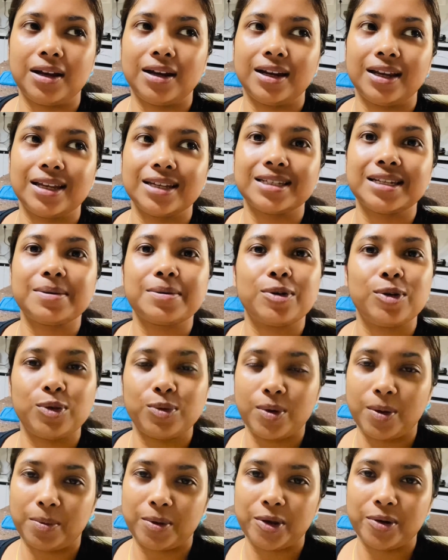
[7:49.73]
আর এসে
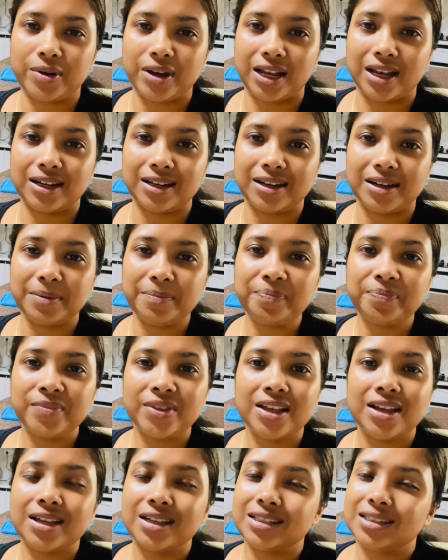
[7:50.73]
অনুভবকেও ডেকে নিলাম
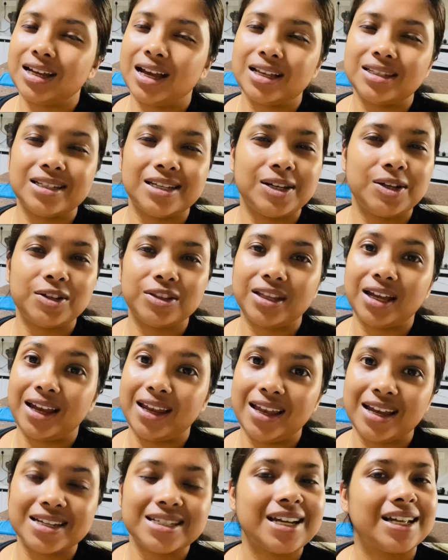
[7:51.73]
যা ছিল
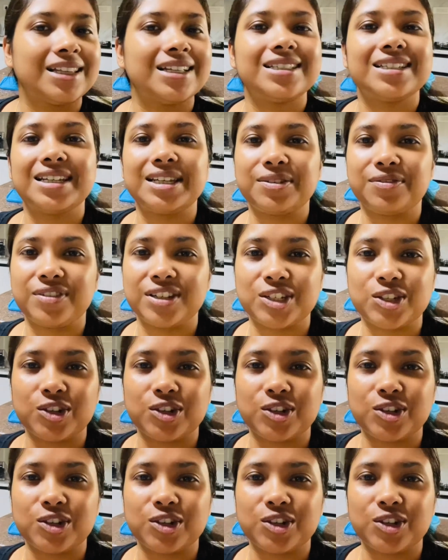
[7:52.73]
তাই আর সাথে চিলি ফিশ